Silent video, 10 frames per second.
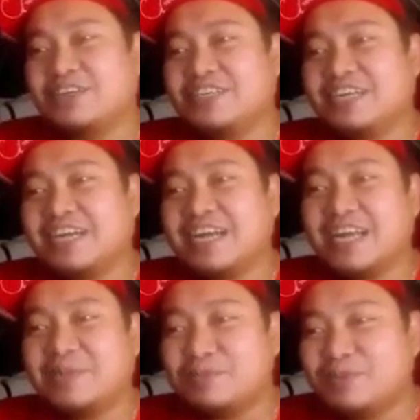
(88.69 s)
Uh,
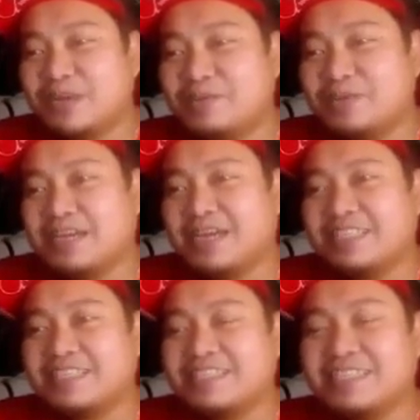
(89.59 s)
hanapin mong kaibigan,
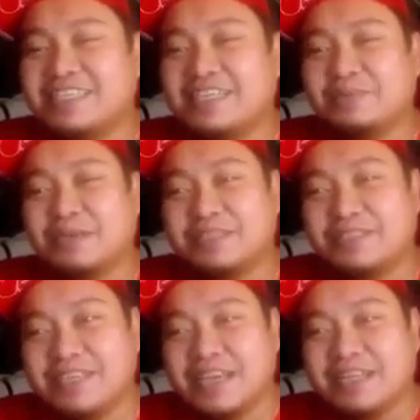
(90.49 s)
hindi ka
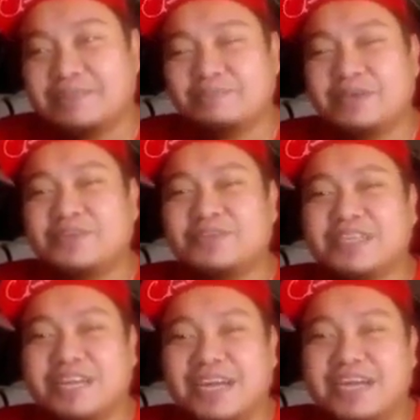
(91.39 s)
maintindihan, pero
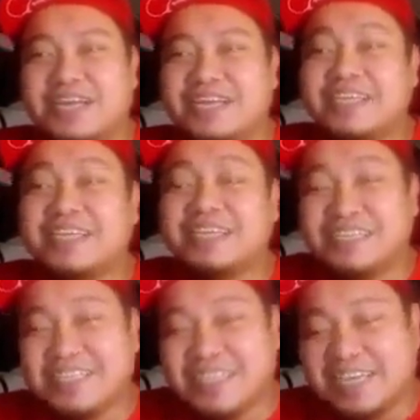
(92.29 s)
hindi ka, uh,
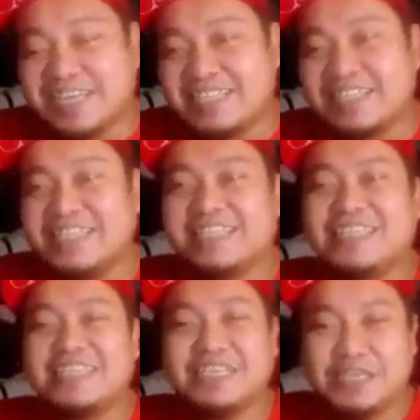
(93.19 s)
hindi ka rin
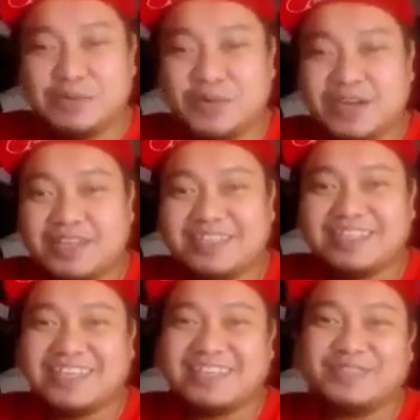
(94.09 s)
iiwan.
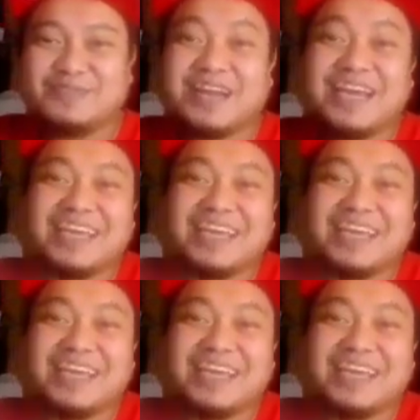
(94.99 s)
Yan. Wala